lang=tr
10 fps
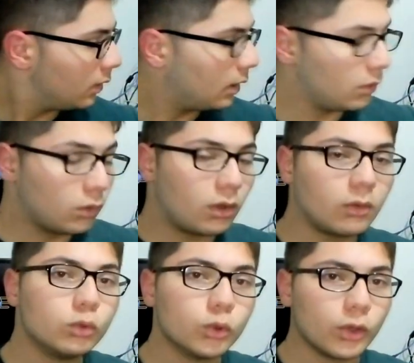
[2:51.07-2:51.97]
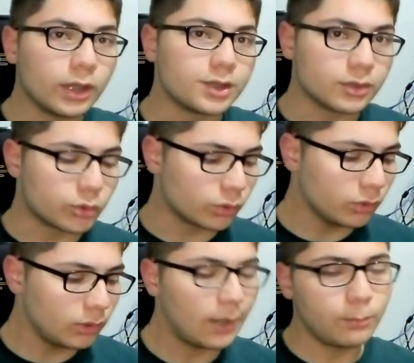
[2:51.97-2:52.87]
E, o Uno ile
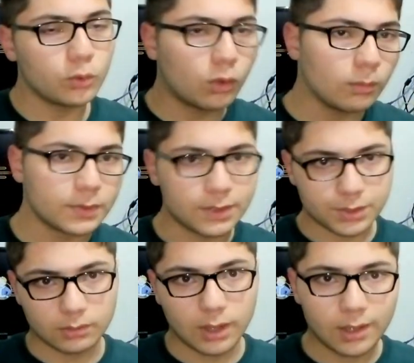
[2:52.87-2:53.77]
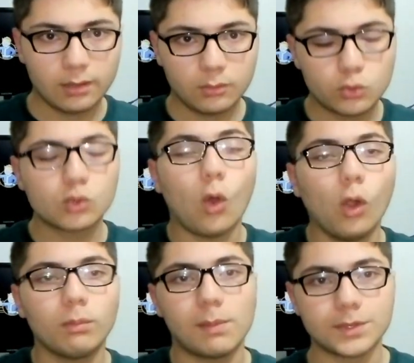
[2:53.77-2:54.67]
çalışıyordu. Yani büyük olması için. Hani küçük
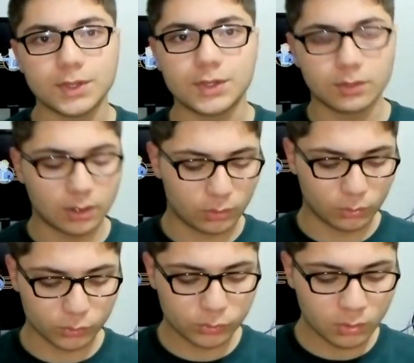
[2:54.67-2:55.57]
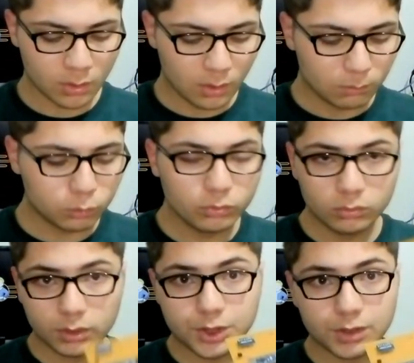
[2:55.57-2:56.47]
olmaması için daha doğrusu.
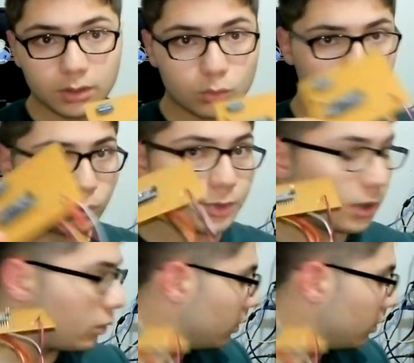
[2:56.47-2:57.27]
Bunun içine küçük bir şey